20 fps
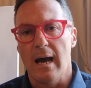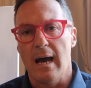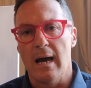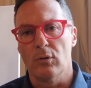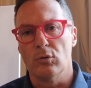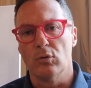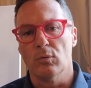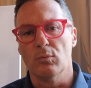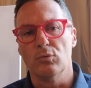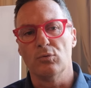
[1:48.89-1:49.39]

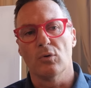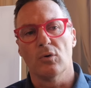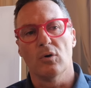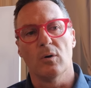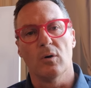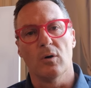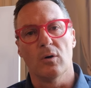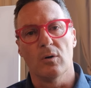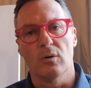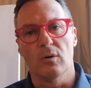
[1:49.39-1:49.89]
hanno
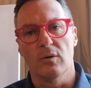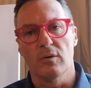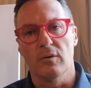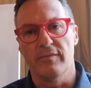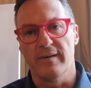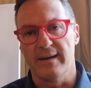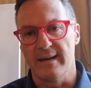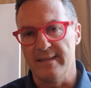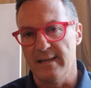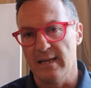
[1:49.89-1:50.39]
dovuto
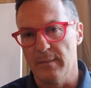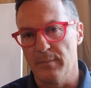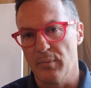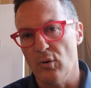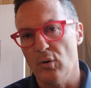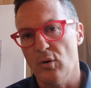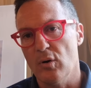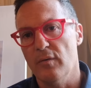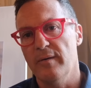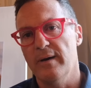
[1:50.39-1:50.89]
fare delle
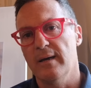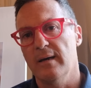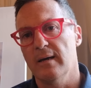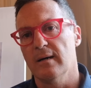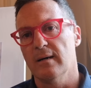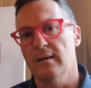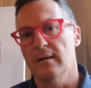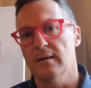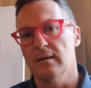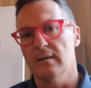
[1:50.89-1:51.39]
prove,
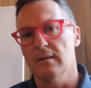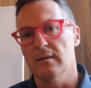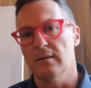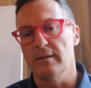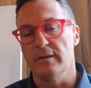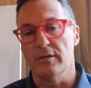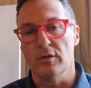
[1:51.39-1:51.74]
eh,